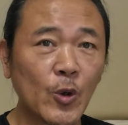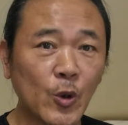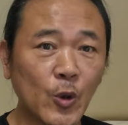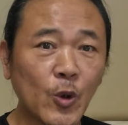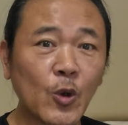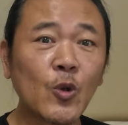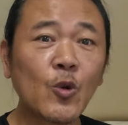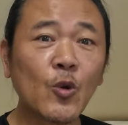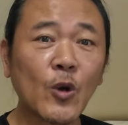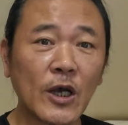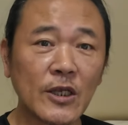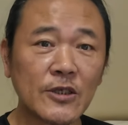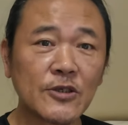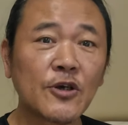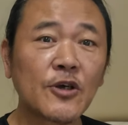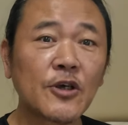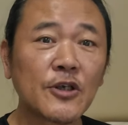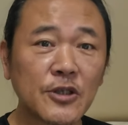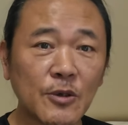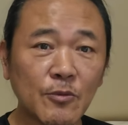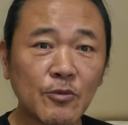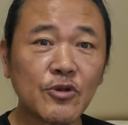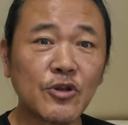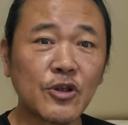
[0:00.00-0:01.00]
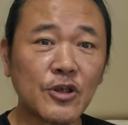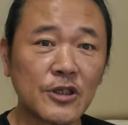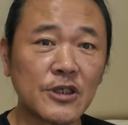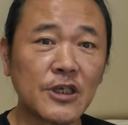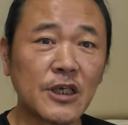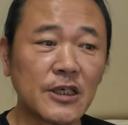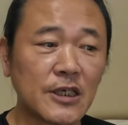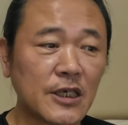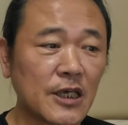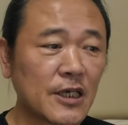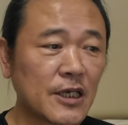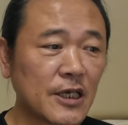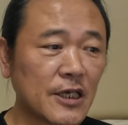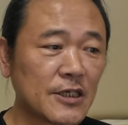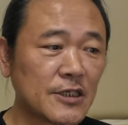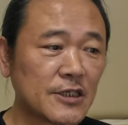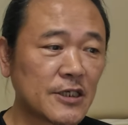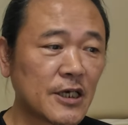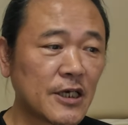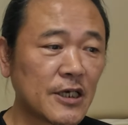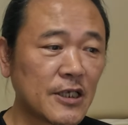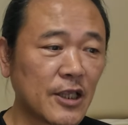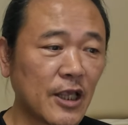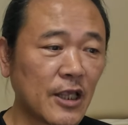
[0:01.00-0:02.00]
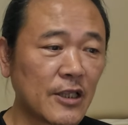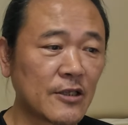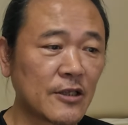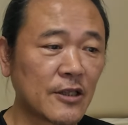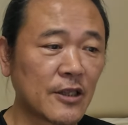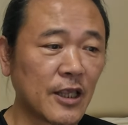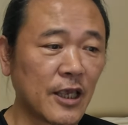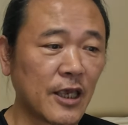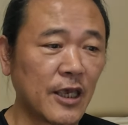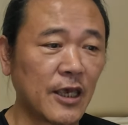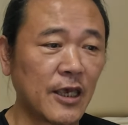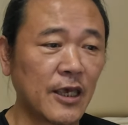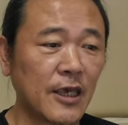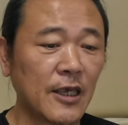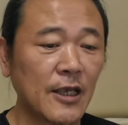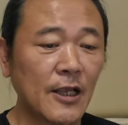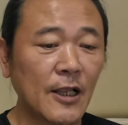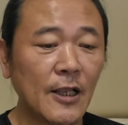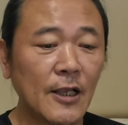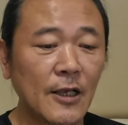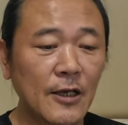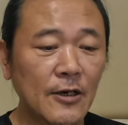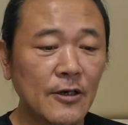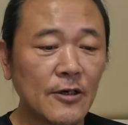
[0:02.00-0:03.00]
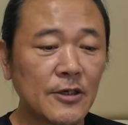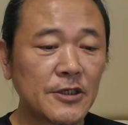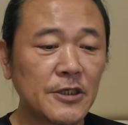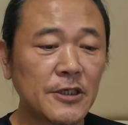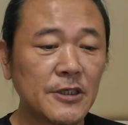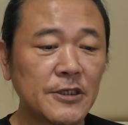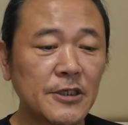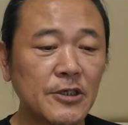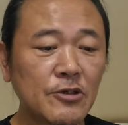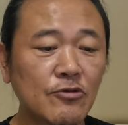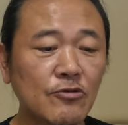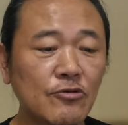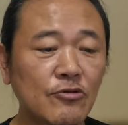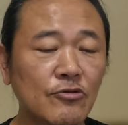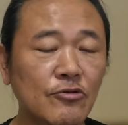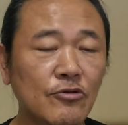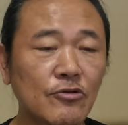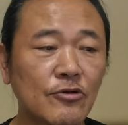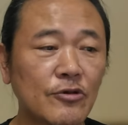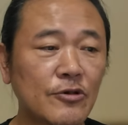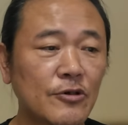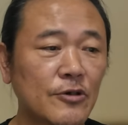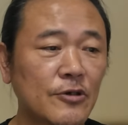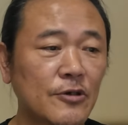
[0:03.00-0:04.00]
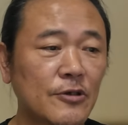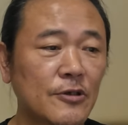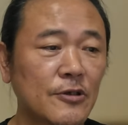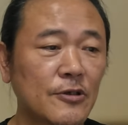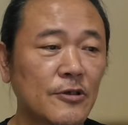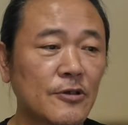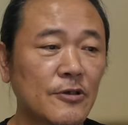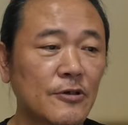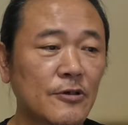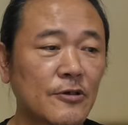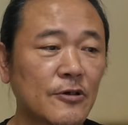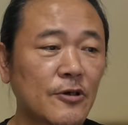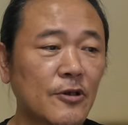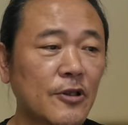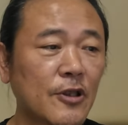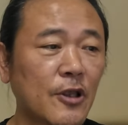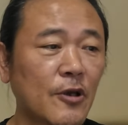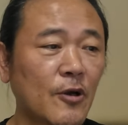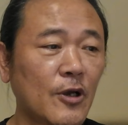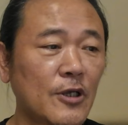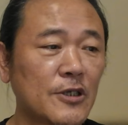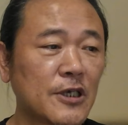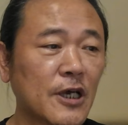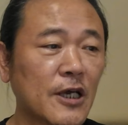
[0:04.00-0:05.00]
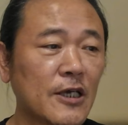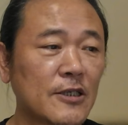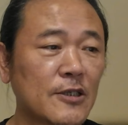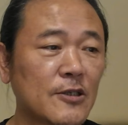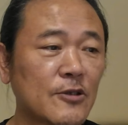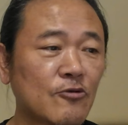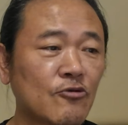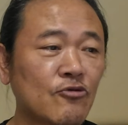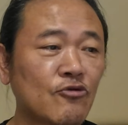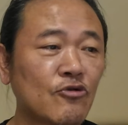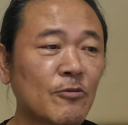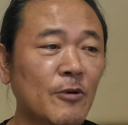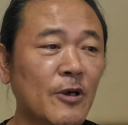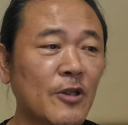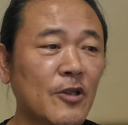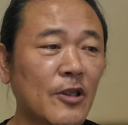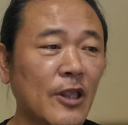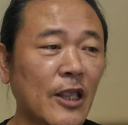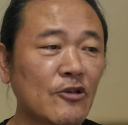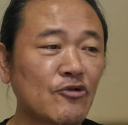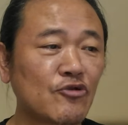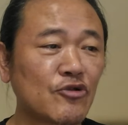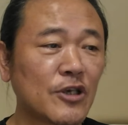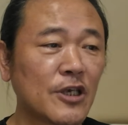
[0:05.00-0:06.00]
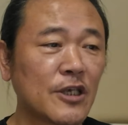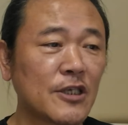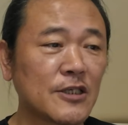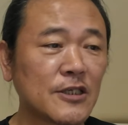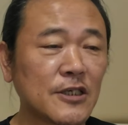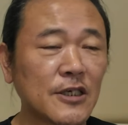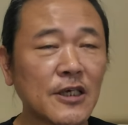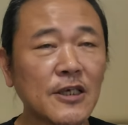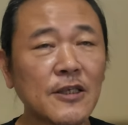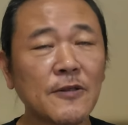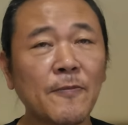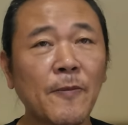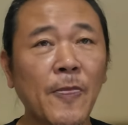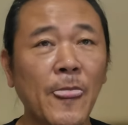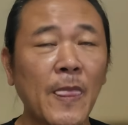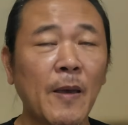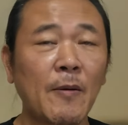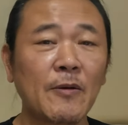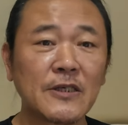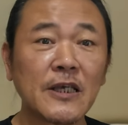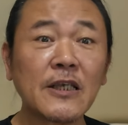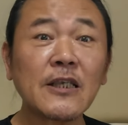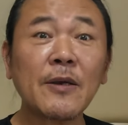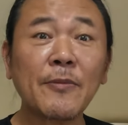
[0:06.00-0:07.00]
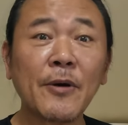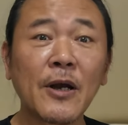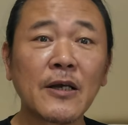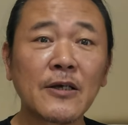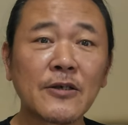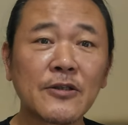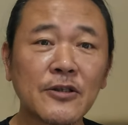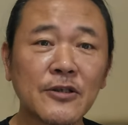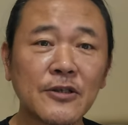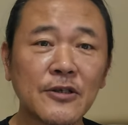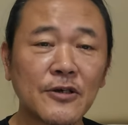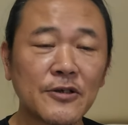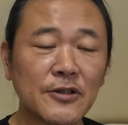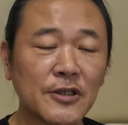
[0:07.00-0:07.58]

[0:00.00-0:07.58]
이런 과정에서부터 이제 이야기가 시작이 되는데 어, 실제로 그렇대요. 그러니까 제가 궁금해서 나중에 이제 찾아봤거든요.